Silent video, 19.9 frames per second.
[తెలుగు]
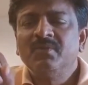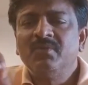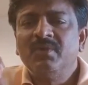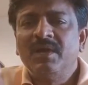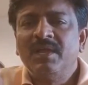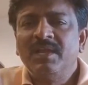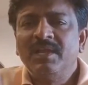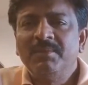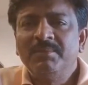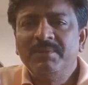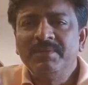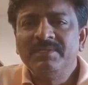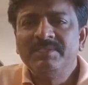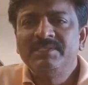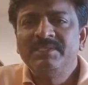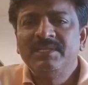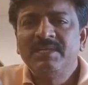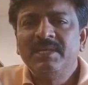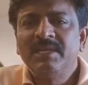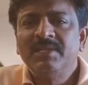వాళ్ళ
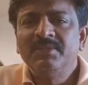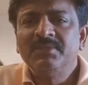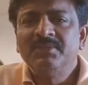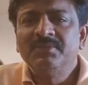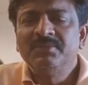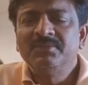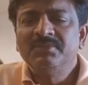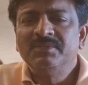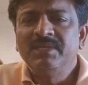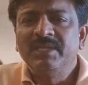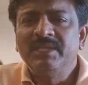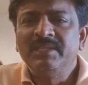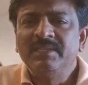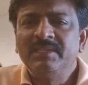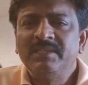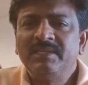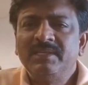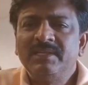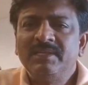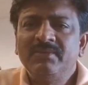మనిషి కాదు
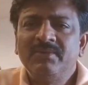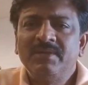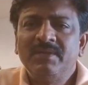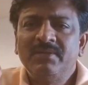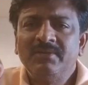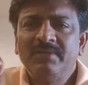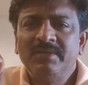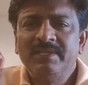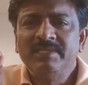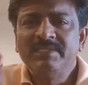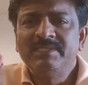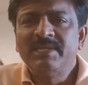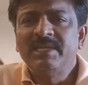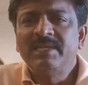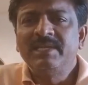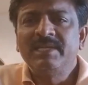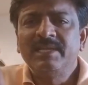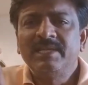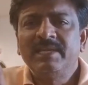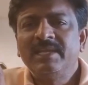ఎంతటి వాళ్ళు
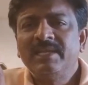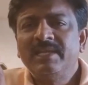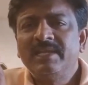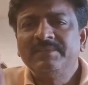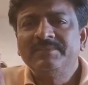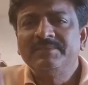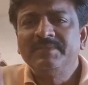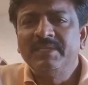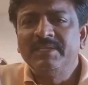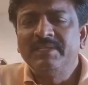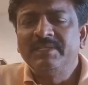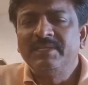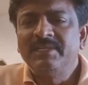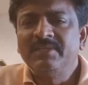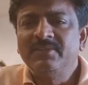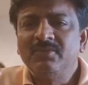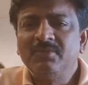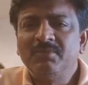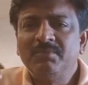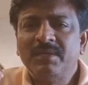నీచానికైనా ఎంతటి
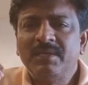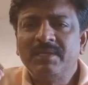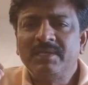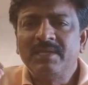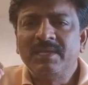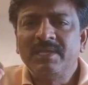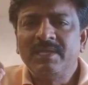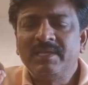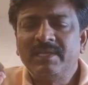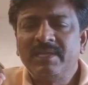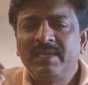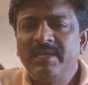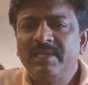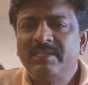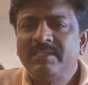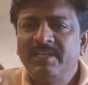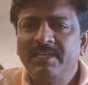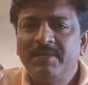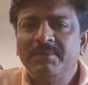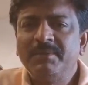దుర్మార్గానికైనా
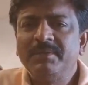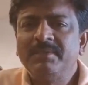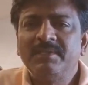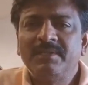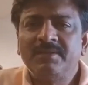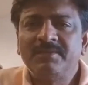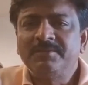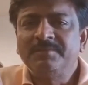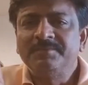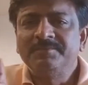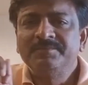తెగబడతారు